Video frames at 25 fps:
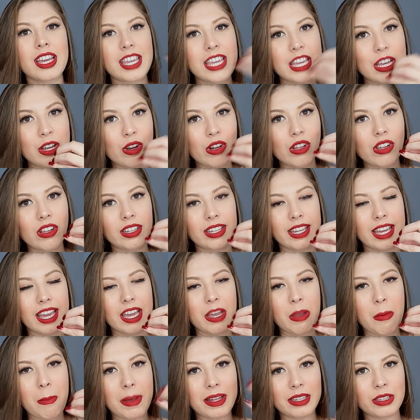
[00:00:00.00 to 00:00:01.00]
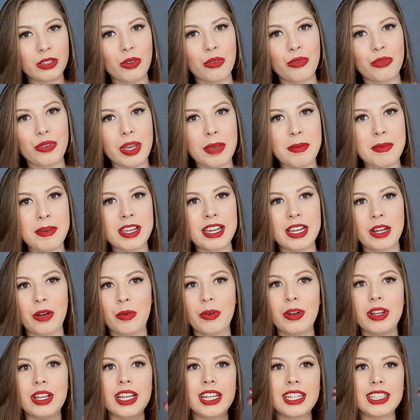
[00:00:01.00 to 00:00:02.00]
e coloquei um batom
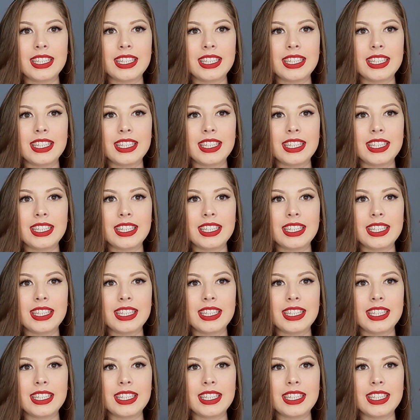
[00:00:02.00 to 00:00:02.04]
vermelhão.